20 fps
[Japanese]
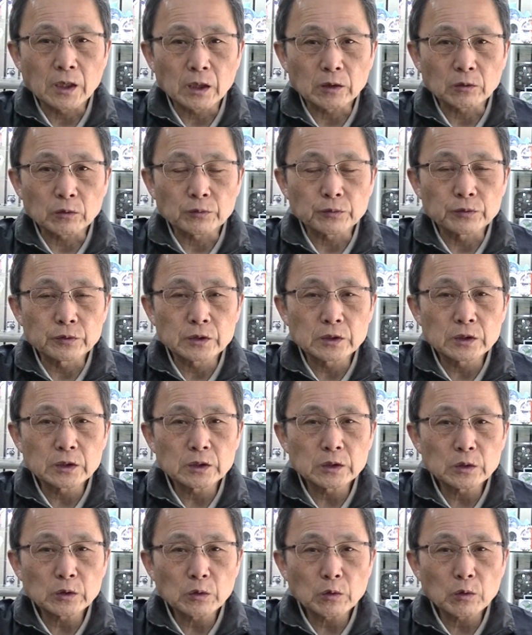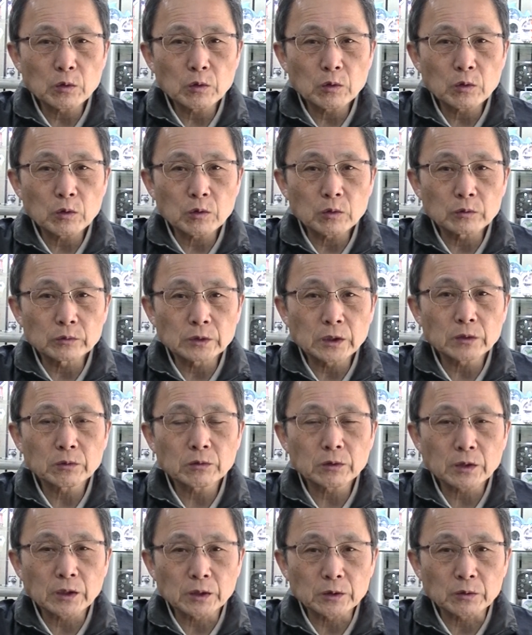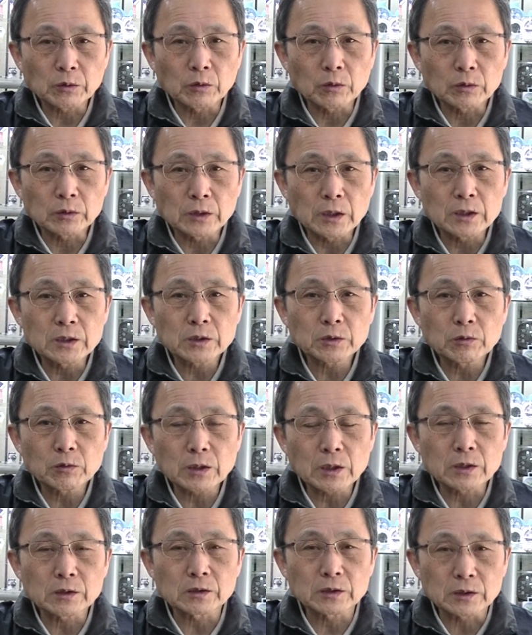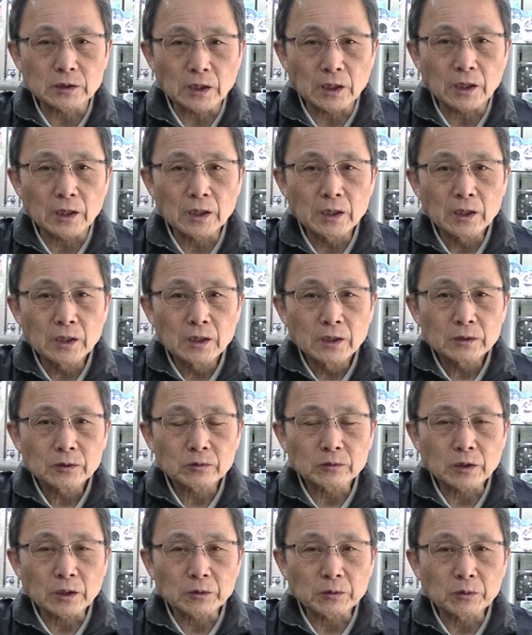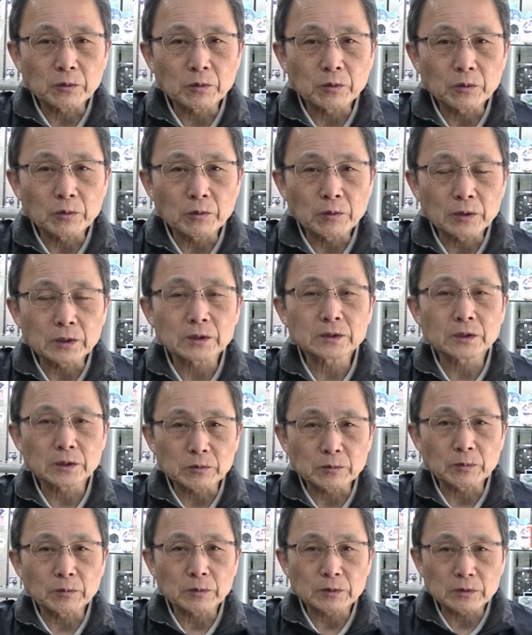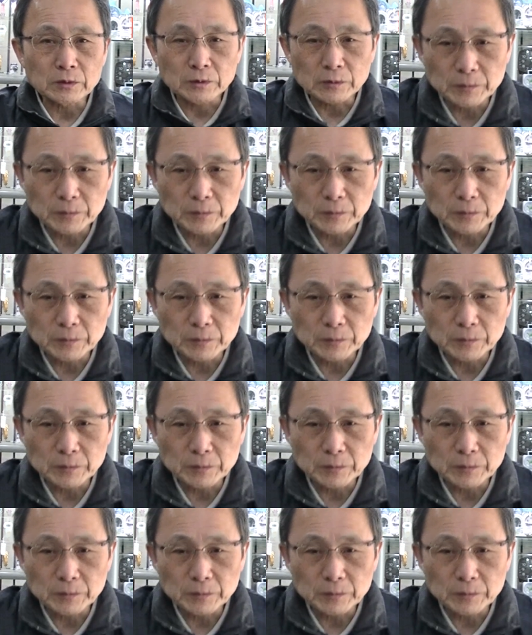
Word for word: あの婦人用腕時計の電池交換についてちょっとあのお話したいと思います